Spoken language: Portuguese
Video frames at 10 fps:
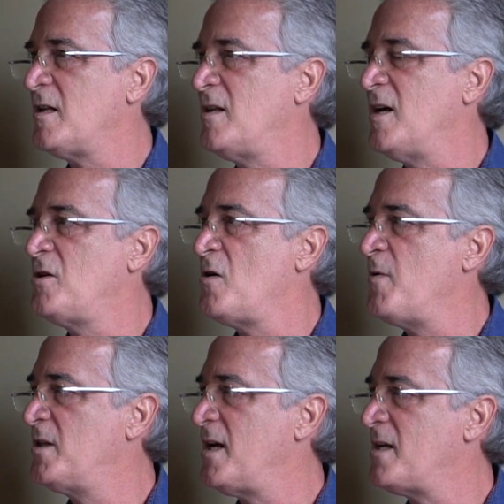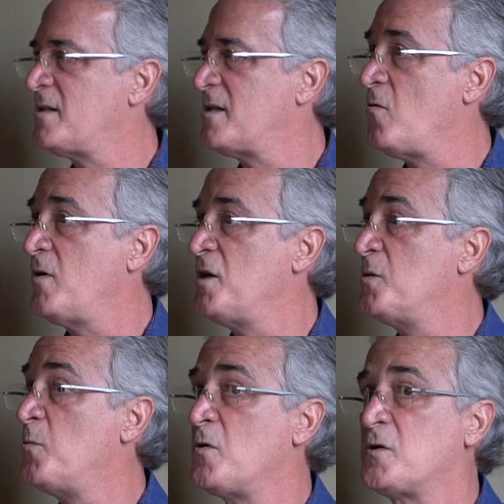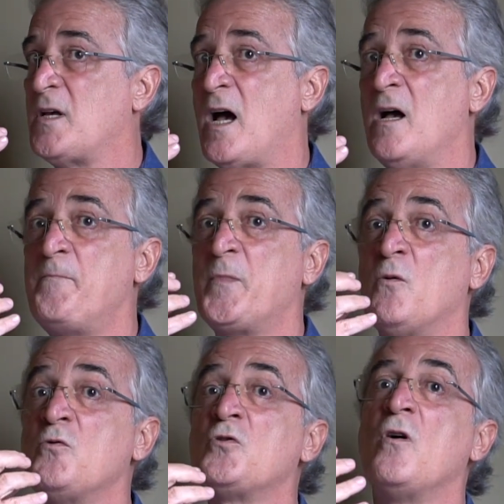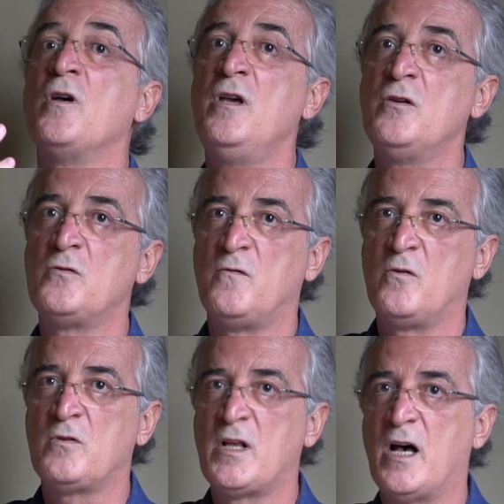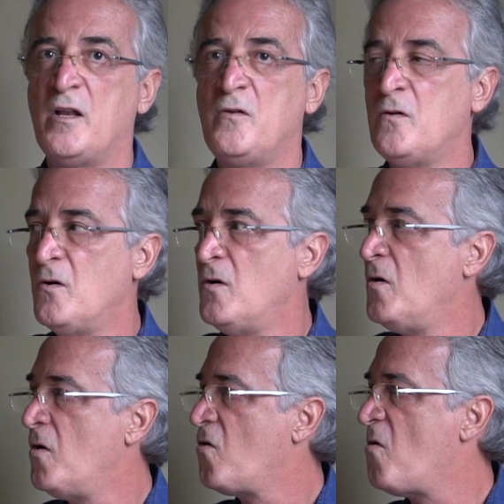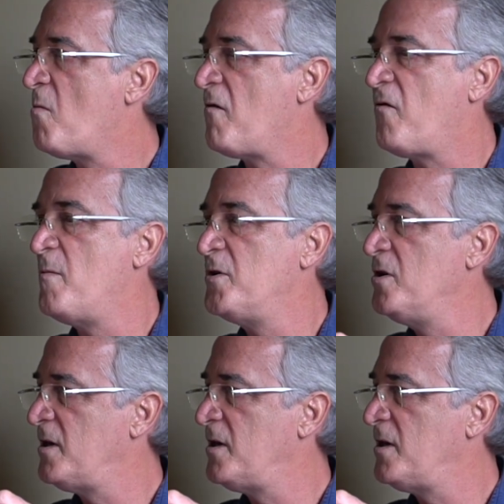até ter uma interação que é esboçar o sorriso voluntário como uma forma de